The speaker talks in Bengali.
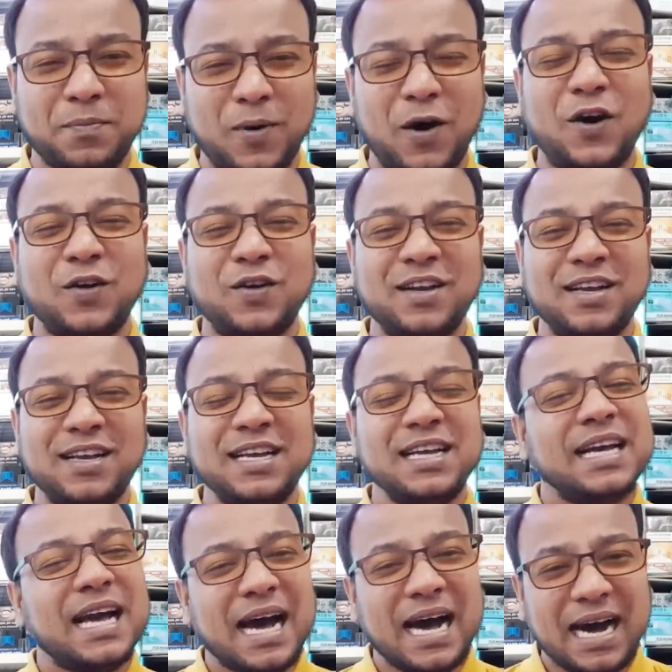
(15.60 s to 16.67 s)
পর
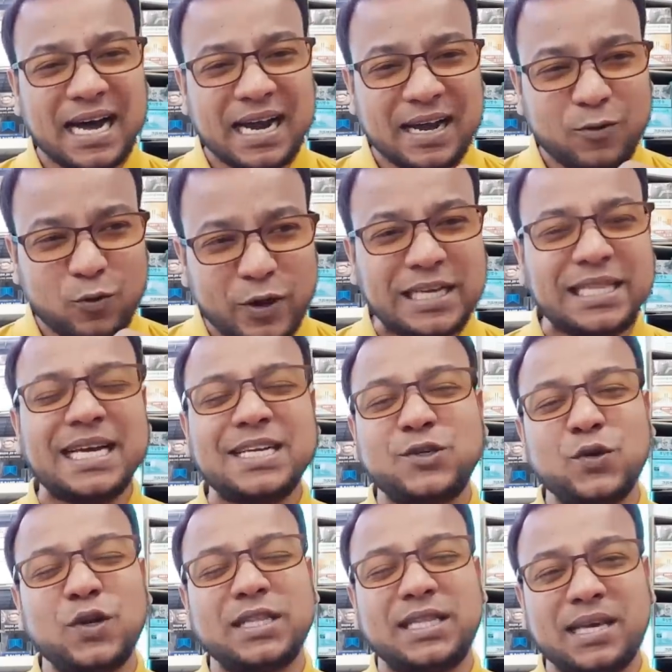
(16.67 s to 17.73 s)
আর ওই
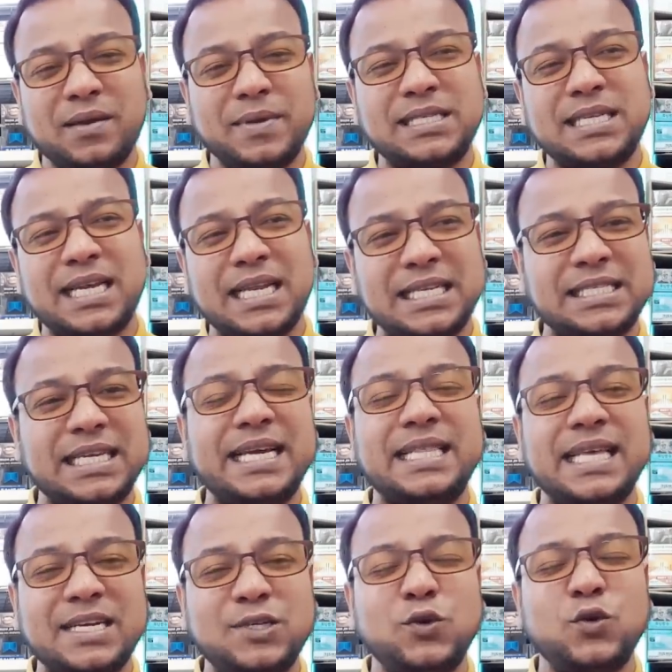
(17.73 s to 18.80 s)
দেশগুলোতে বেসিক্যালি যেই
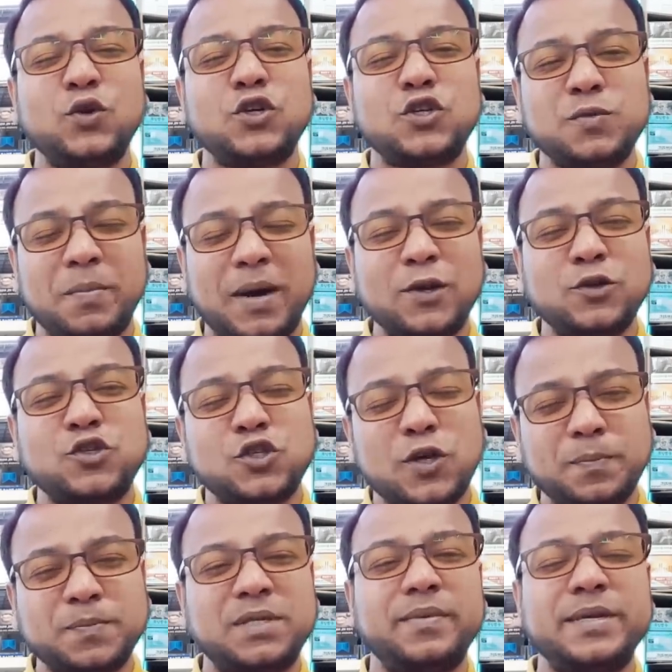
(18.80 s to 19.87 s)
দেশগুলোর মানুষ
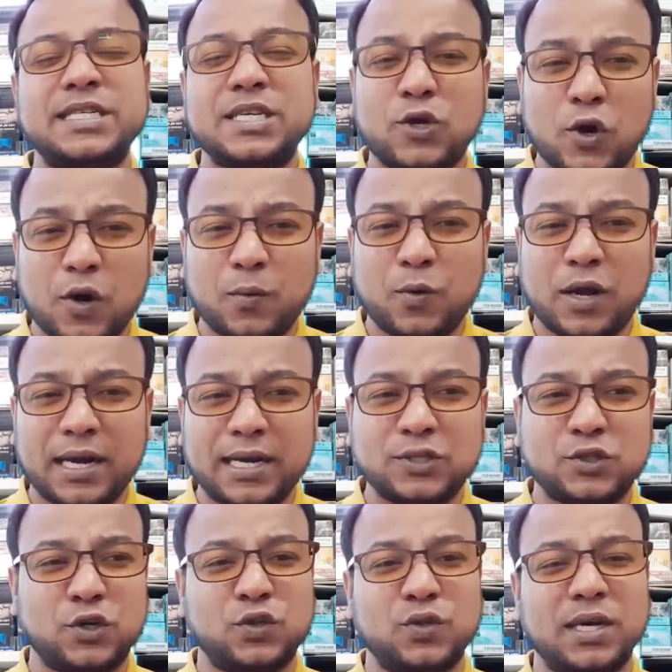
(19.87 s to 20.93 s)
সবচেয়ে বেশি কর্মকাণ্ডে
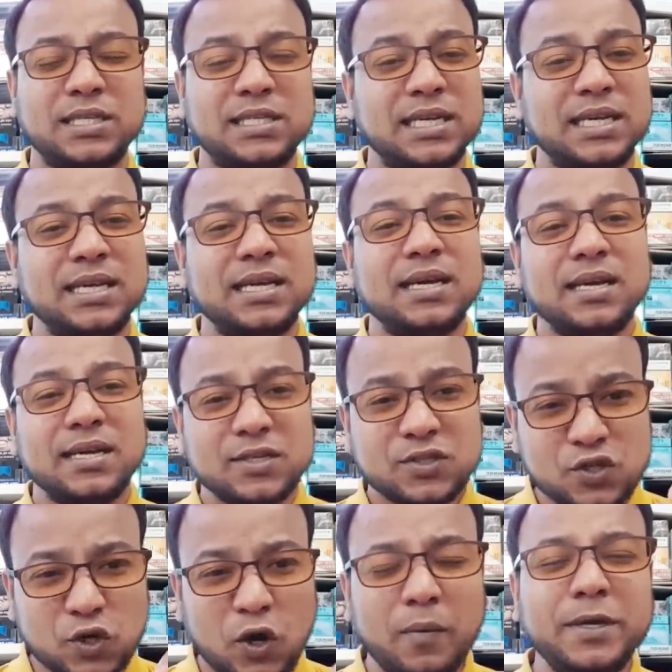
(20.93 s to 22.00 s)
জড়িত আছে
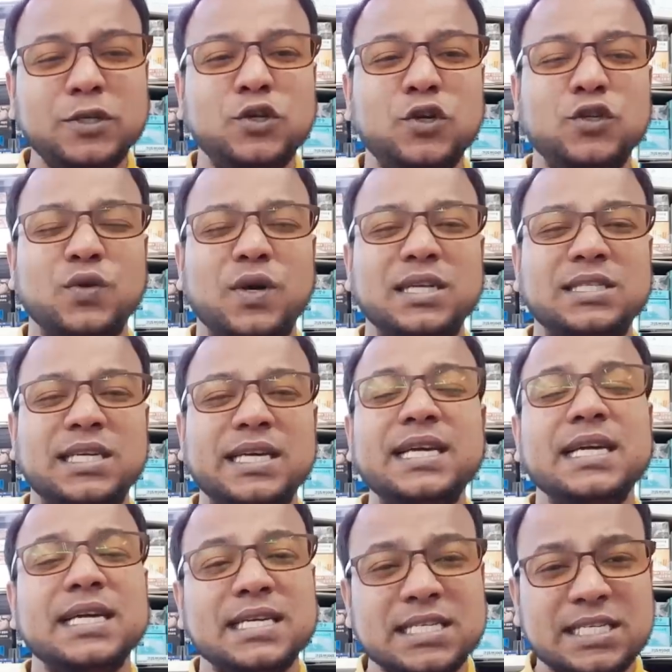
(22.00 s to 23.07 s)
শ্রমে জড়িত আছে
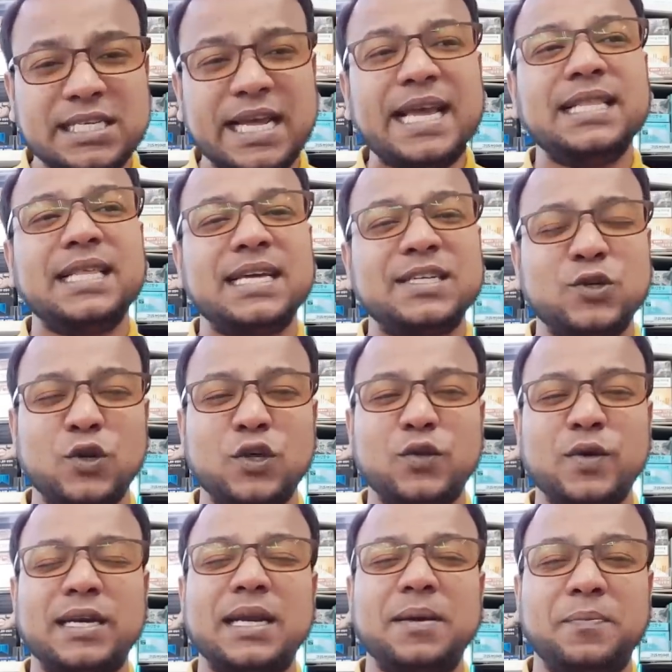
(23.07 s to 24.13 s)
সেই
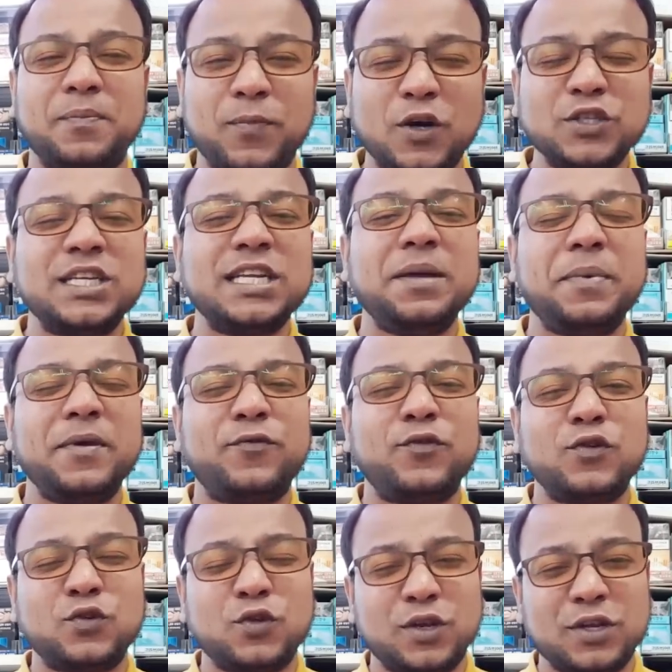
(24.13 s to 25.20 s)
দেশগুলোতে একটা পজিটিভ
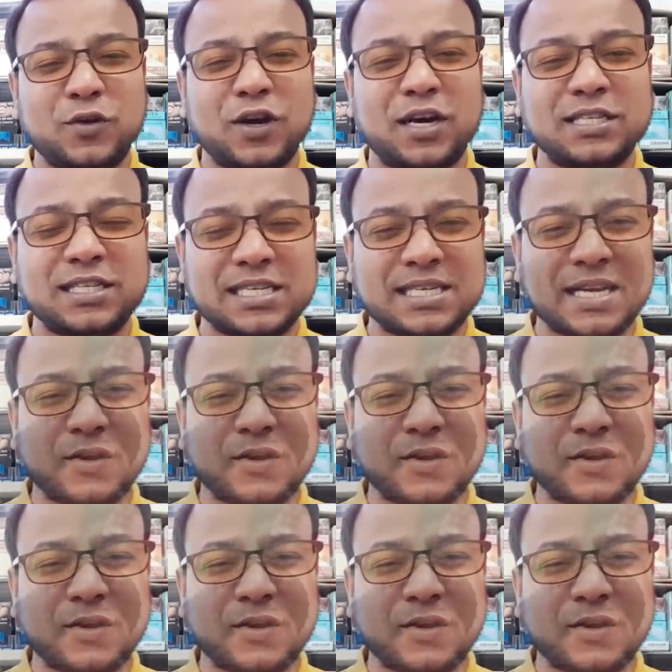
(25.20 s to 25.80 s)
ইফোর্ট তৈরি করার চেষ্টা